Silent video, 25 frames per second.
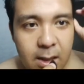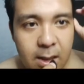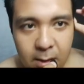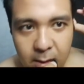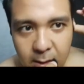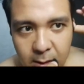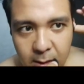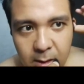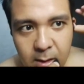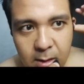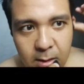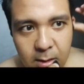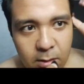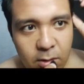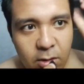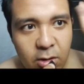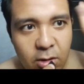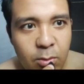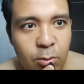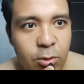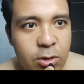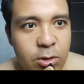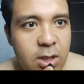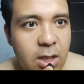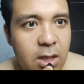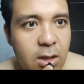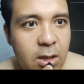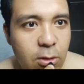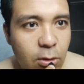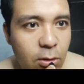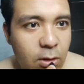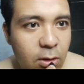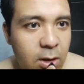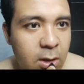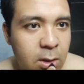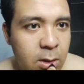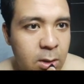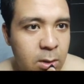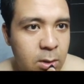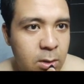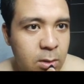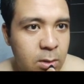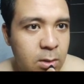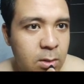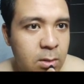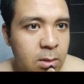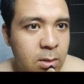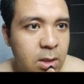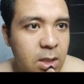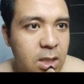ya kalau mau jadi
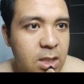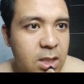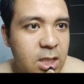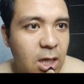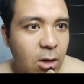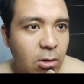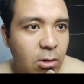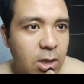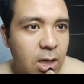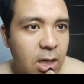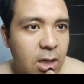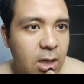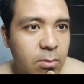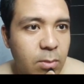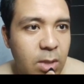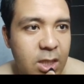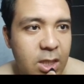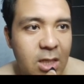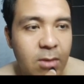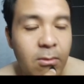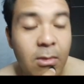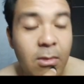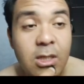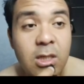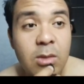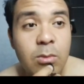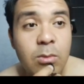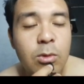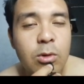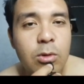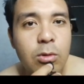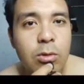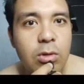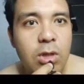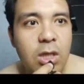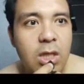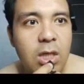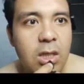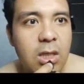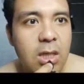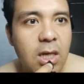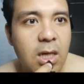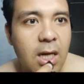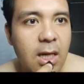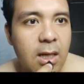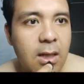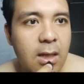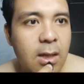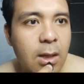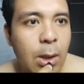token hijau ya masing-masing butuh
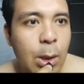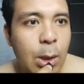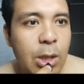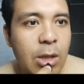tiga